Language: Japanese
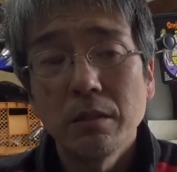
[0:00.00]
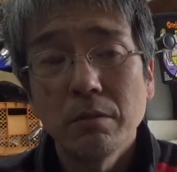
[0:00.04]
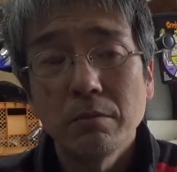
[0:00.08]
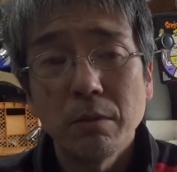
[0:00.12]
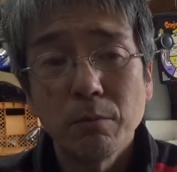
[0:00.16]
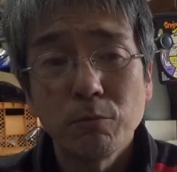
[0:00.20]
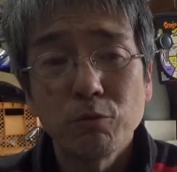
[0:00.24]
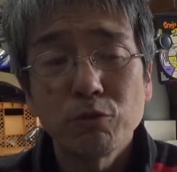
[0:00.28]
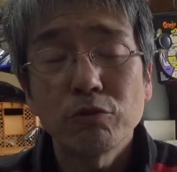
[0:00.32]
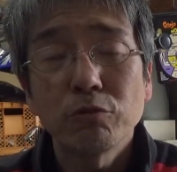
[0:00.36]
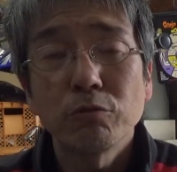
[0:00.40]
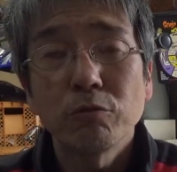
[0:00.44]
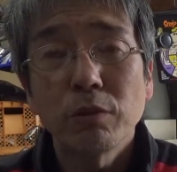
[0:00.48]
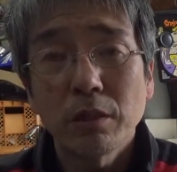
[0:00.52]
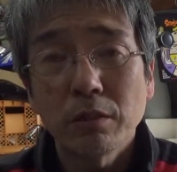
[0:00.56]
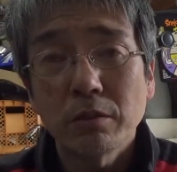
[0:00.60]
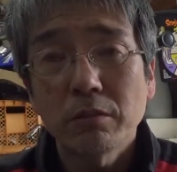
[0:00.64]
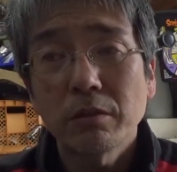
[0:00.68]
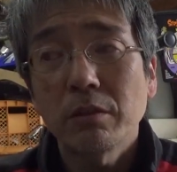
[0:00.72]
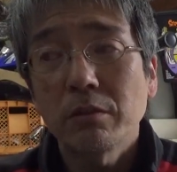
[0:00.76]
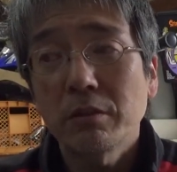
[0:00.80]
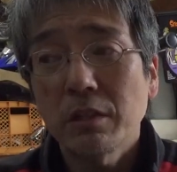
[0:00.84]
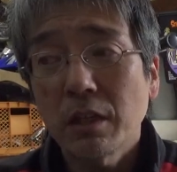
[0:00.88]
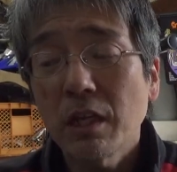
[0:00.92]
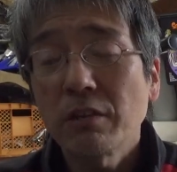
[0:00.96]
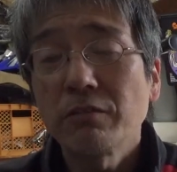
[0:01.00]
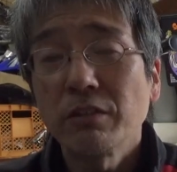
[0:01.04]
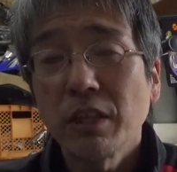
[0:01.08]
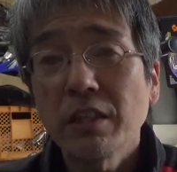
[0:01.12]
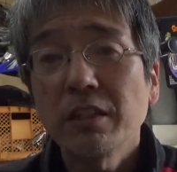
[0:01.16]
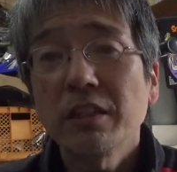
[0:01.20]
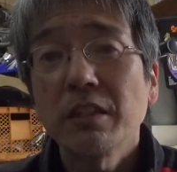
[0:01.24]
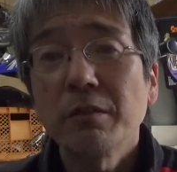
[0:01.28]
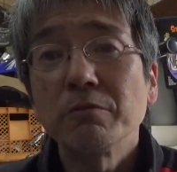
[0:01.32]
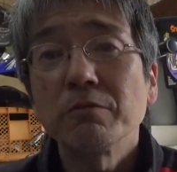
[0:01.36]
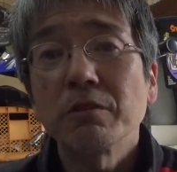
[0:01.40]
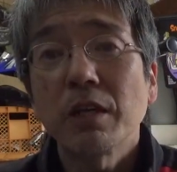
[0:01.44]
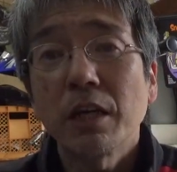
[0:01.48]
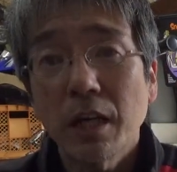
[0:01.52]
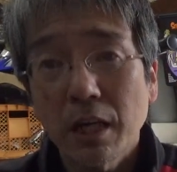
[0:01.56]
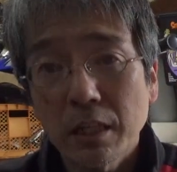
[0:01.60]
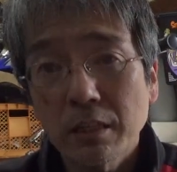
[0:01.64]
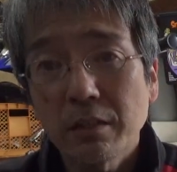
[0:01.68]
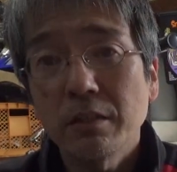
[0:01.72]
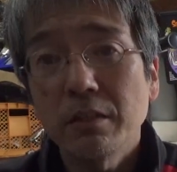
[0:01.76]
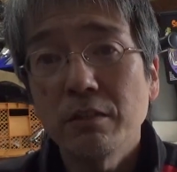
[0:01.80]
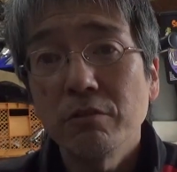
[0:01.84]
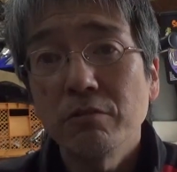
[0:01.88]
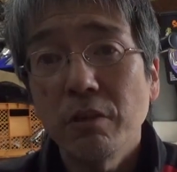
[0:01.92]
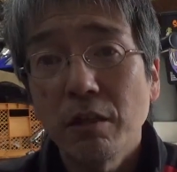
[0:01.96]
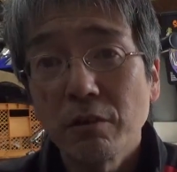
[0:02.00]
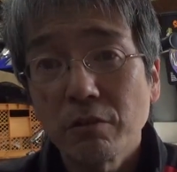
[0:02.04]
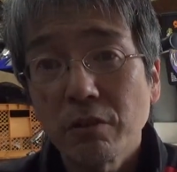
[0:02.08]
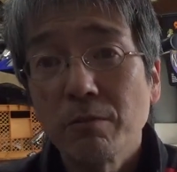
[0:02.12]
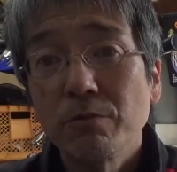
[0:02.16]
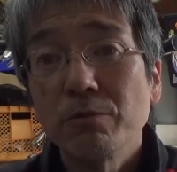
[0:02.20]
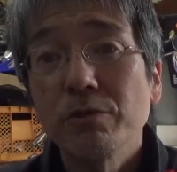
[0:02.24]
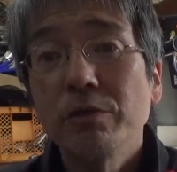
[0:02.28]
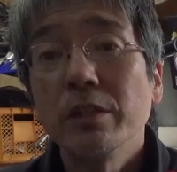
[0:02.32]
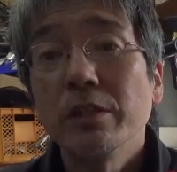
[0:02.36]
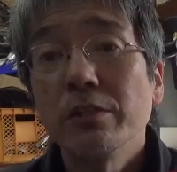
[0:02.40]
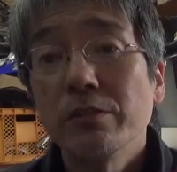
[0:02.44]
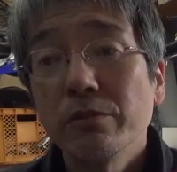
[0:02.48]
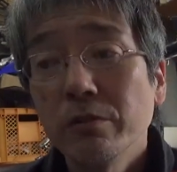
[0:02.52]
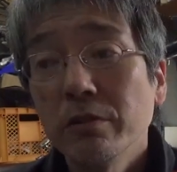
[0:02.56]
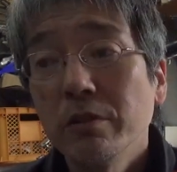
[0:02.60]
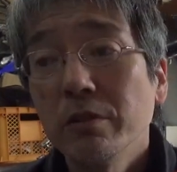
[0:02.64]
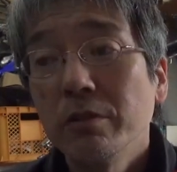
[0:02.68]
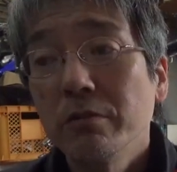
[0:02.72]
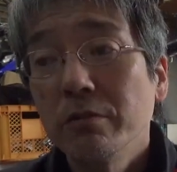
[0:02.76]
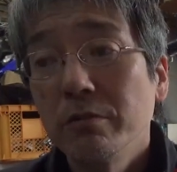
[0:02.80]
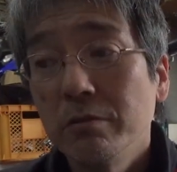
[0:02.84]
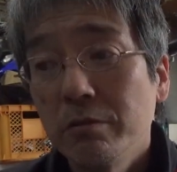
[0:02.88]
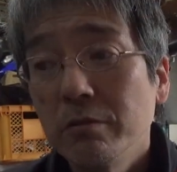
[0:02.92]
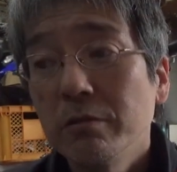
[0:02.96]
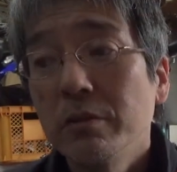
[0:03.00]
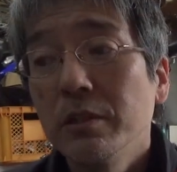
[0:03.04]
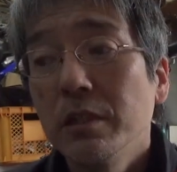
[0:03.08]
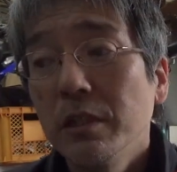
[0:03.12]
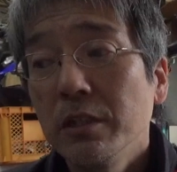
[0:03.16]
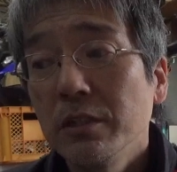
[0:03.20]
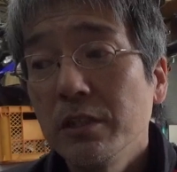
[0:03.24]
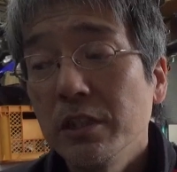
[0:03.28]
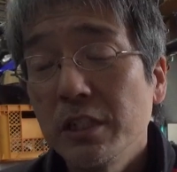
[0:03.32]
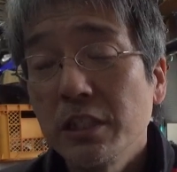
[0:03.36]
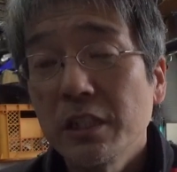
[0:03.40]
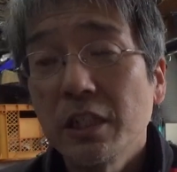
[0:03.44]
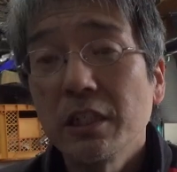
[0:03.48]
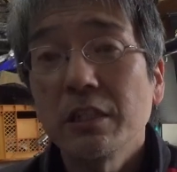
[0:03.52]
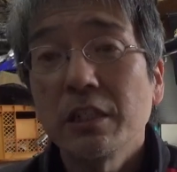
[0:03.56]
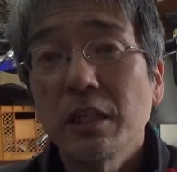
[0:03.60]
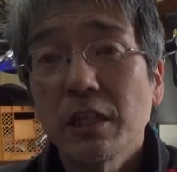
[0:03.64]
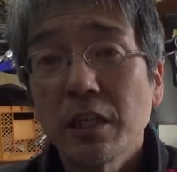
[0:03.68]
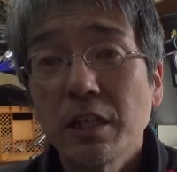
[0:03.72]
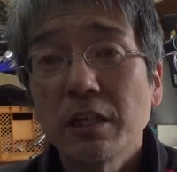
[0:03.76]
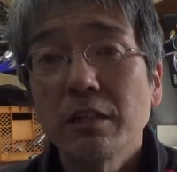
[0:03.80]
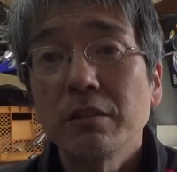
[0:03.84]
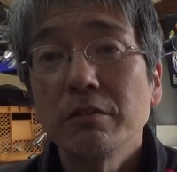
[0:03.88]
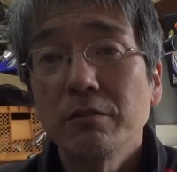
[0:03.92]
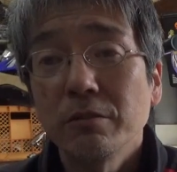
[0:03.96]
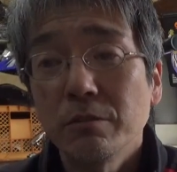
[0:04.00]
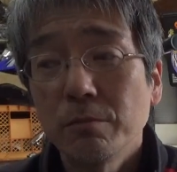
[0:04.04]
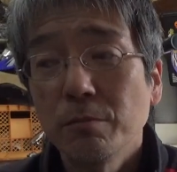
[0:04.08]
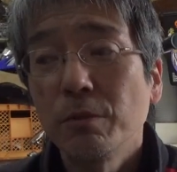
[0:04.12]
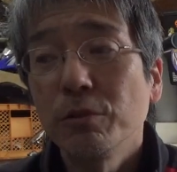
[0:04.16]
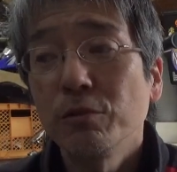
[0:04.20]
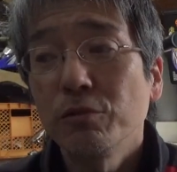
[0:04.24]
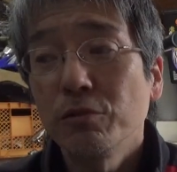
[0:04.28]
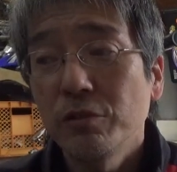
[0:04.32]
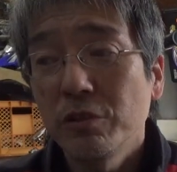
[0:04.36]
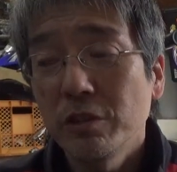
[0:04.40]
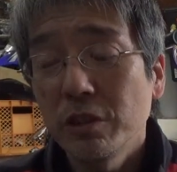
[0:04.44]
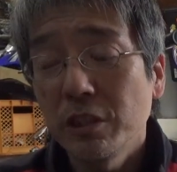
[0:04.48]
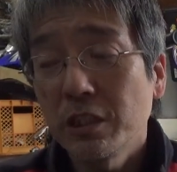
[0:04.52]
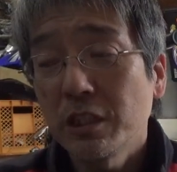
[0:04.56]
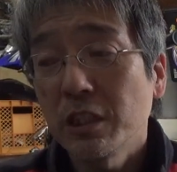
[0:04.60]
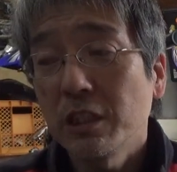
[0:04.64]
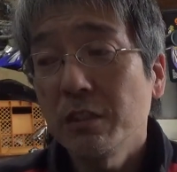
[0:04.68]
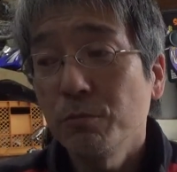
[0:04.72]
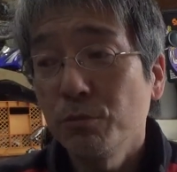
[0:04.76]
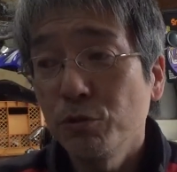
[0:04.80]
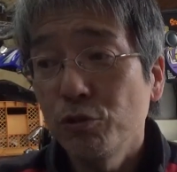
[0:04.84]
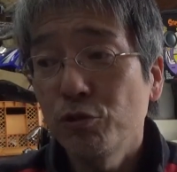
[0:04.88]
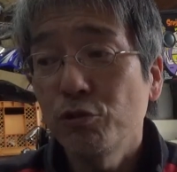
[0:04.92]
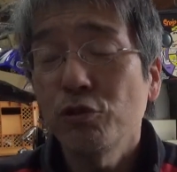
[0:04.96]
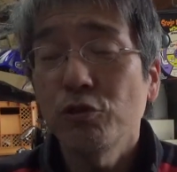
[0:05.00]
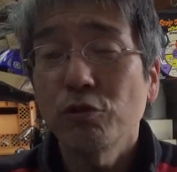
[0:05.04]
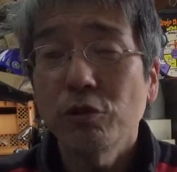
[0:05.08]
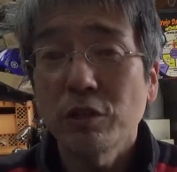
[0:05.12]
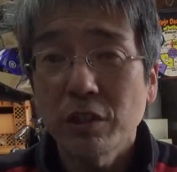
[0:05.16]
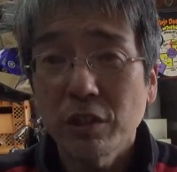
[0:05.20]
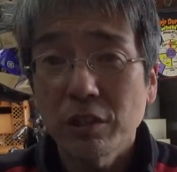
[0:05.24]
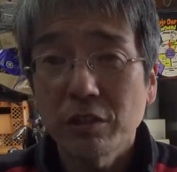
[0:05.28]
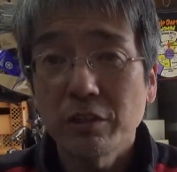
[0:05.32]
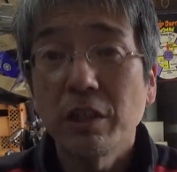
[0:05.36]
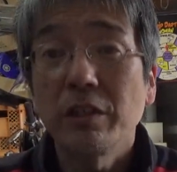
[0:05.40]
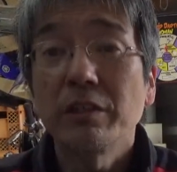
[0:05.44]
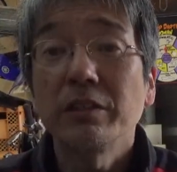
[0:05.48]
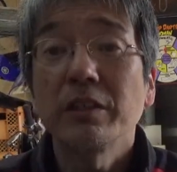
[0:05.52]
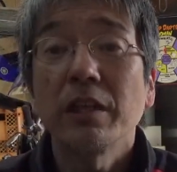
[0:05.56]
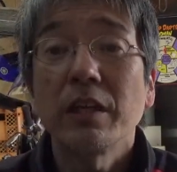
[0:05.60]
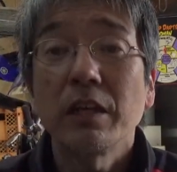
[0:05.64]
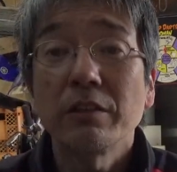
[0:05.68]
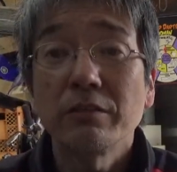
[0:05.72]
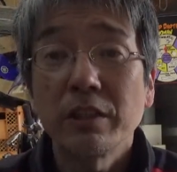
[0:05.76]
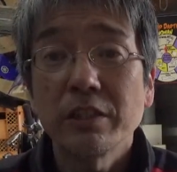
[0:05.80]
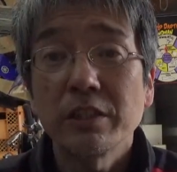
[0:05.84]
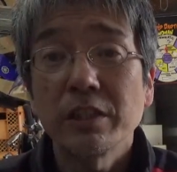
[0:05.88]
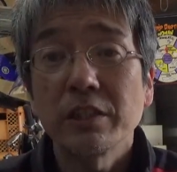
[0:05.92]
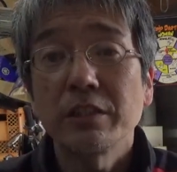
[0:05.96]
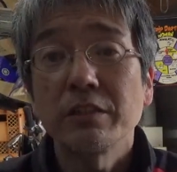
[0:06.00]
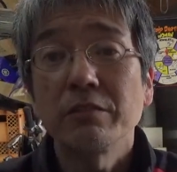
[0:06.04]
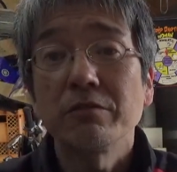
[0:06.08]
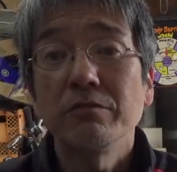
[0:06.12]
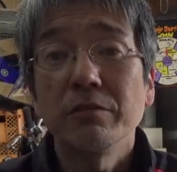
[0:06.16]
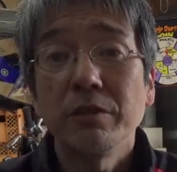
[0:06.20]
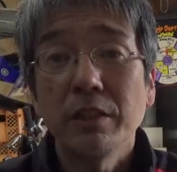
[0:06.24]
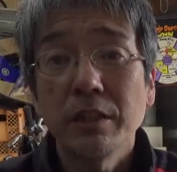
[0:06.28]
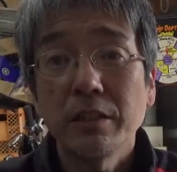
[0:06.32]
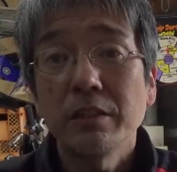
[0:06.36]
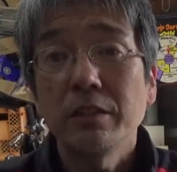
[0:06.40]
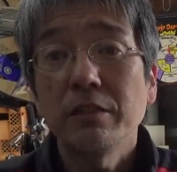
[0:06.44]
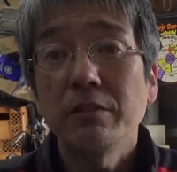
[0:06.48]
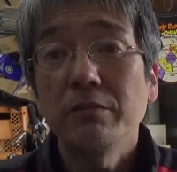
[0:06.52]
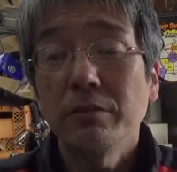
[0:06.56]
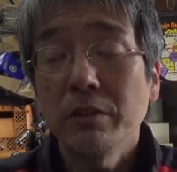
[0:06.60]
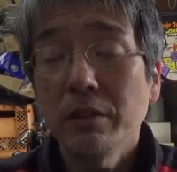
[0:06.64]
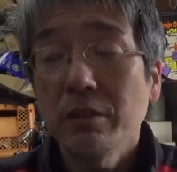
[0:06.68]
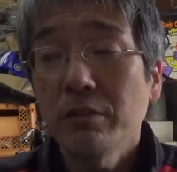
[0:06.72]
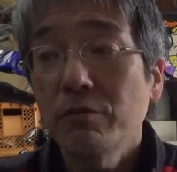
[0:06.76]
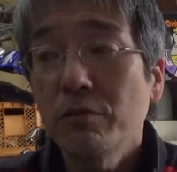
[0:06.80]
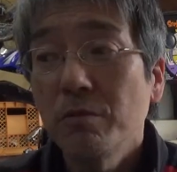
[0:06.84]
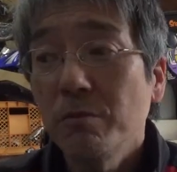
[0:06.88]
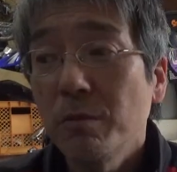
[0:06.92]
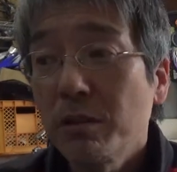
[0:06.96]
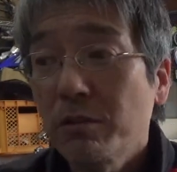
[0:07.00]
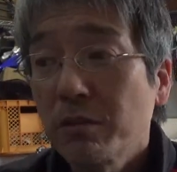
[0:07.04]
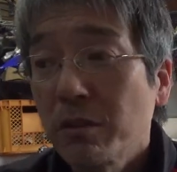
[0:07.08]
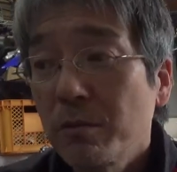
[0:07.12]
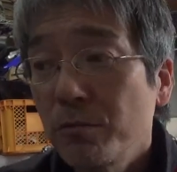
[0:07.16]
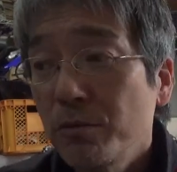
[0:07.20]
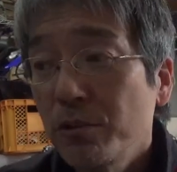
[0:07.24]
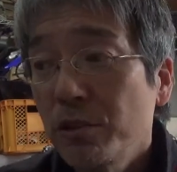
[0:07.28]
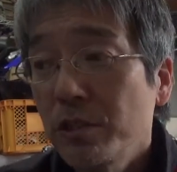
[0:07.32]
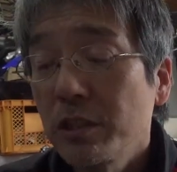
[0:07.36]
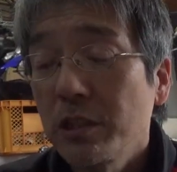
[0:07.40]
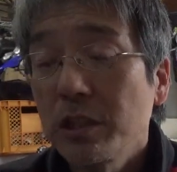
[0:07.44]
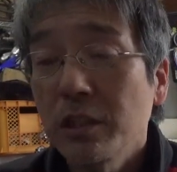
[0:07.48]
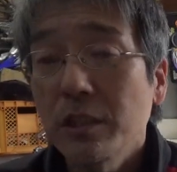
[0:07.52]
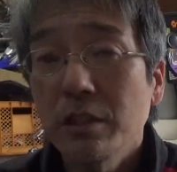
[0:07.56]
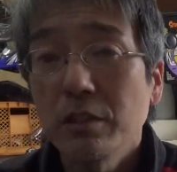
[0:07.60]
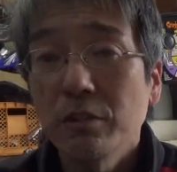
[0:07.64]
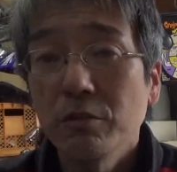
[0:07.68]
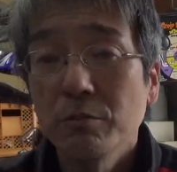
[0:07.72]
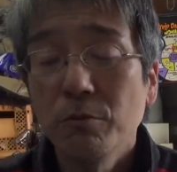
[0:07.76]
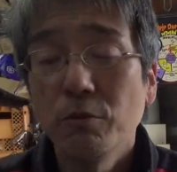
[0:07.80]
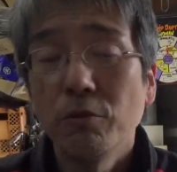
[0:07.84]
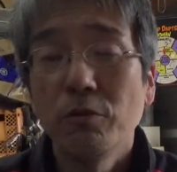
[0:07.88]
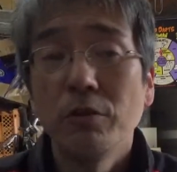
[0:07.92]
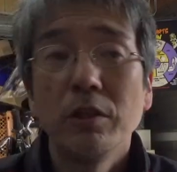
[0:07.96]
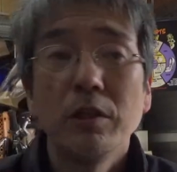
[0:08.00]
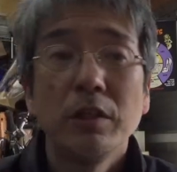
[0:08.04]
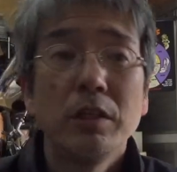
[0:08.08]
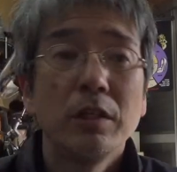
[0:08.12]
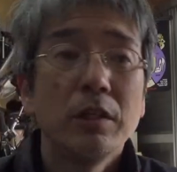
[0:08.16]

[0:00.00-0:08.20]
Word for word: まあもちろんほら、高くなってるからっていうのあるかもしれないですよ。うん、実際に高まあ、実際にも輸送費が高くなっちゃってるんでっていうね、それもあるかもしれないけれども、